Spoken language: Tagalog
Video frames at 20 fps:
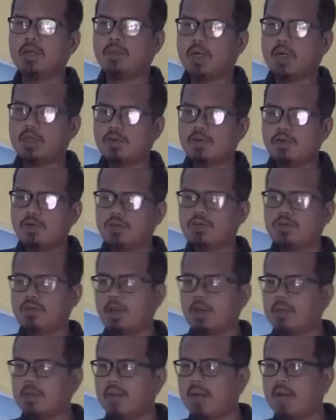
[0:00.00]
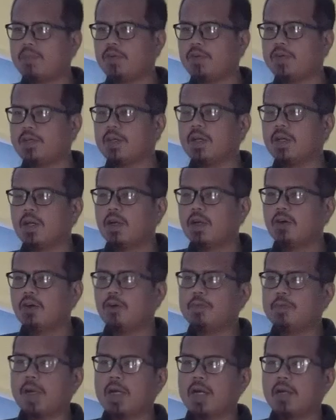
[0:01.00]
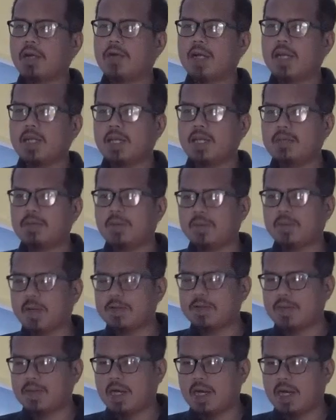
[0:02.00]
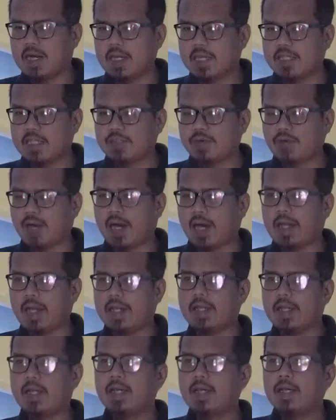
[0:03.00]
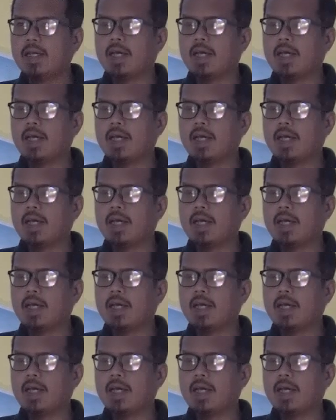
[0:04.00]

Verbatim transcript: pagluluto ng baboy, o paggawa ng iba pang mga kalaswaan